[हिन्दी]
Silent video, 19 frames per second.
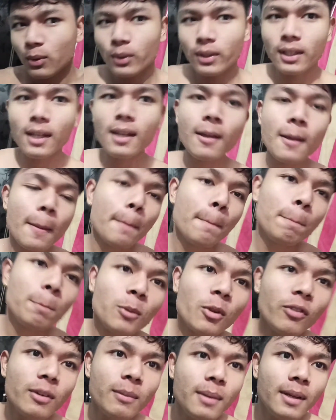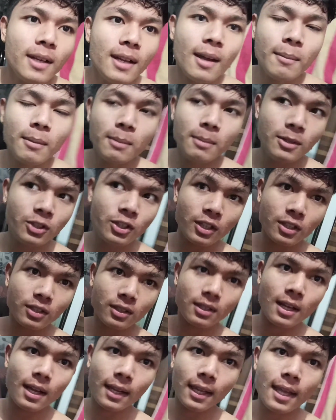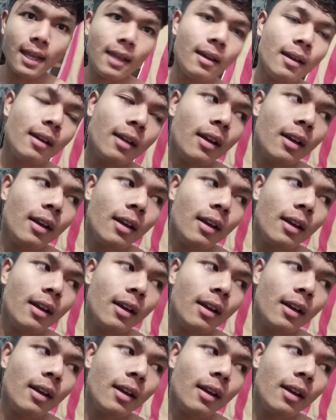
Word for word: हो रही है तो फिर मैंने अभी भी जस्ट ना के आया